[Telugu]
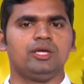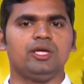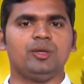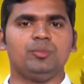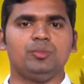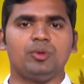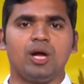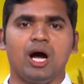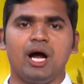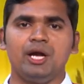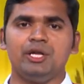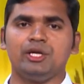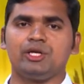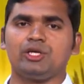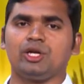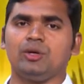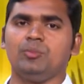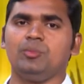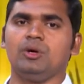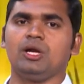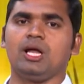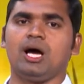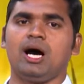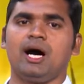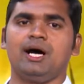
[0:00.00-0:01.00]
ఈ
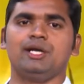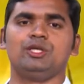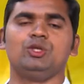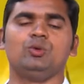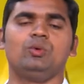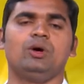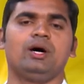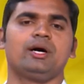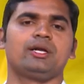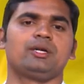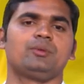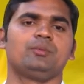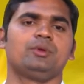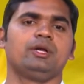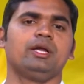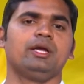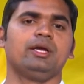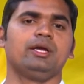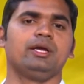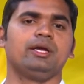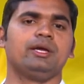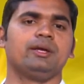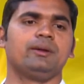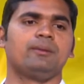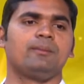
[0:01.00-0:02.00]
మాణిక్రమ్మల
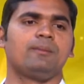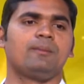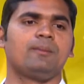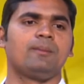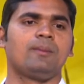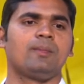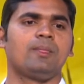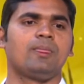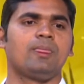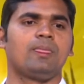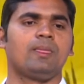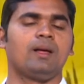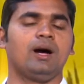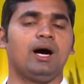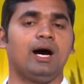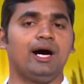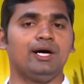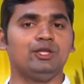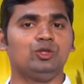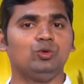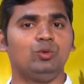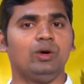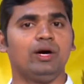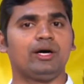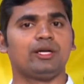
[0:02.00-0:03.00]
ఆదివారమునే
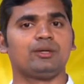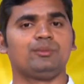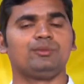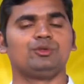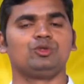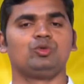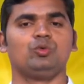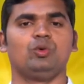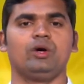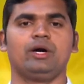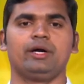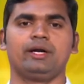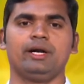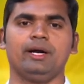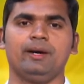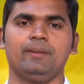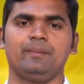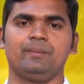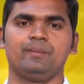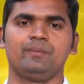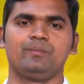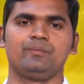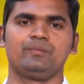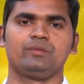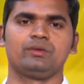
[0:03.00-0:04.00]
ఆదివారము ద్వారా
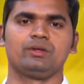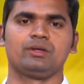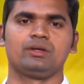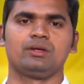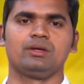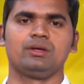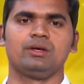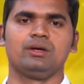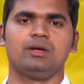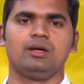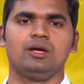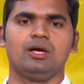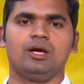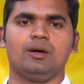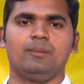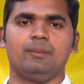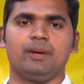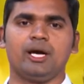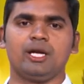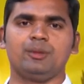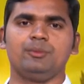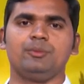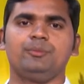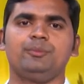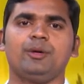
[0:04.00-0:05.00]

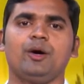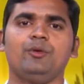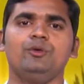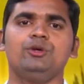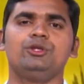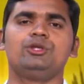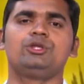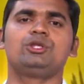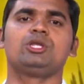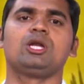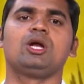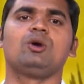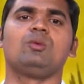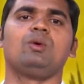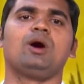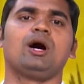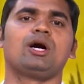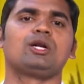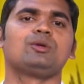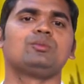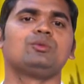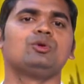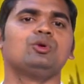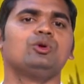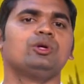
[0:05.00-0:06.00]
మనం పవిత్ర
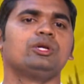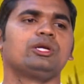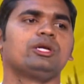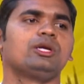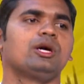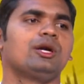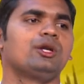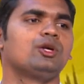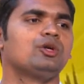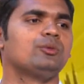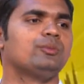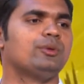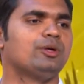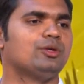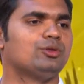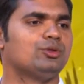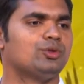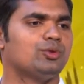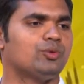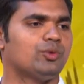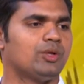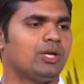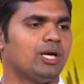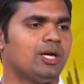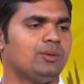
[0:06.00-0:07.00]
వారంలోనికి అడుగు
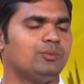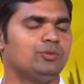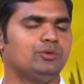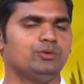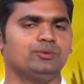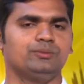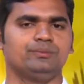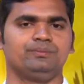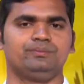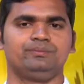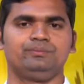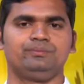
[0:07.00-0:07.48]
పెడుతున్నాము